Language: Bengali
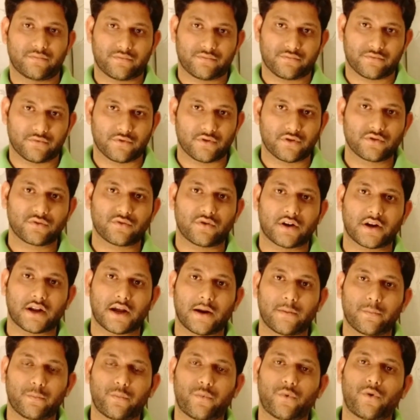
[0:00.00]
পূরণ
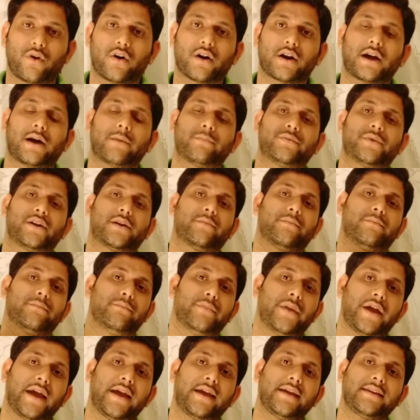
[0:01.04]
করার পর আপনার
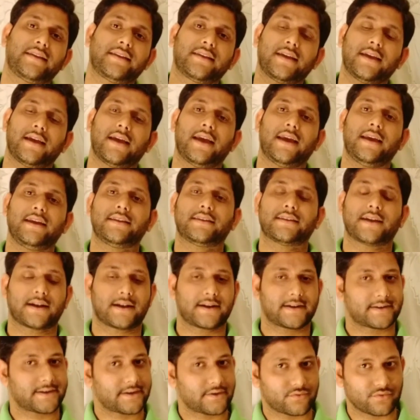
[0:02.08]
ব্যাংকে এই
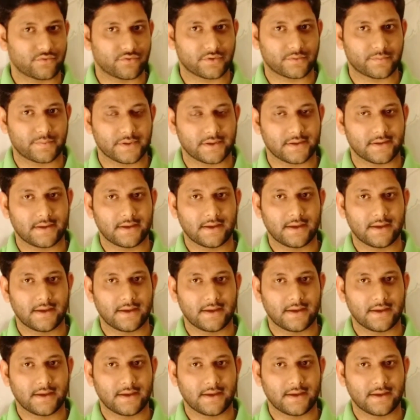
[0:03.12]
টাকাটা ঢুকবে